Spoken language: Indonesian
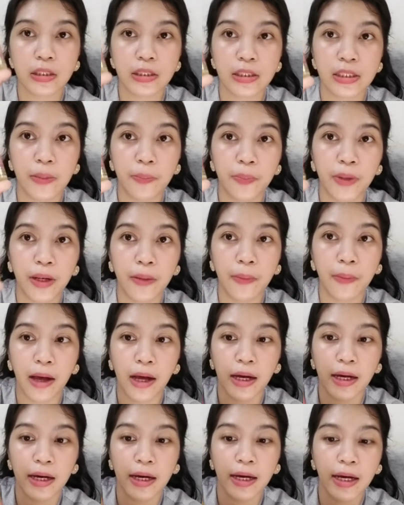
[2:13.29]
simple
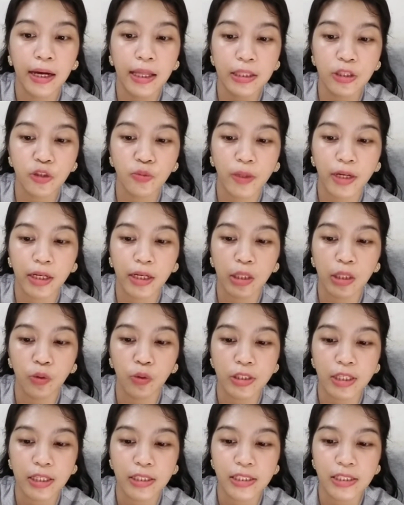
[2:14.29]
banget cuman ada
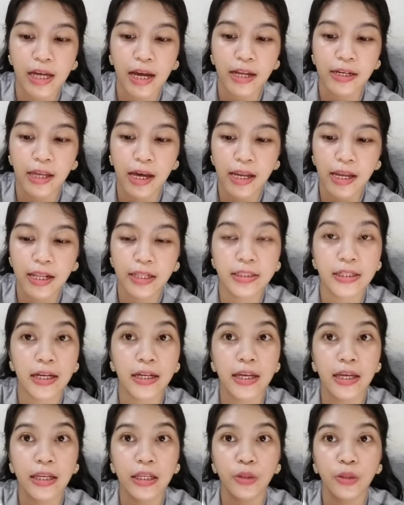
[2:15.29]
tulisan syada dan
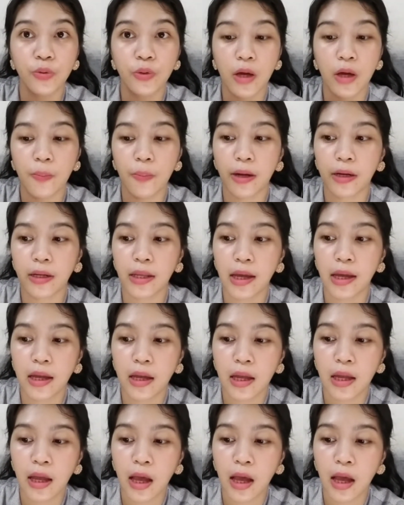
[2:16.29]
syada ini tuh gambarnya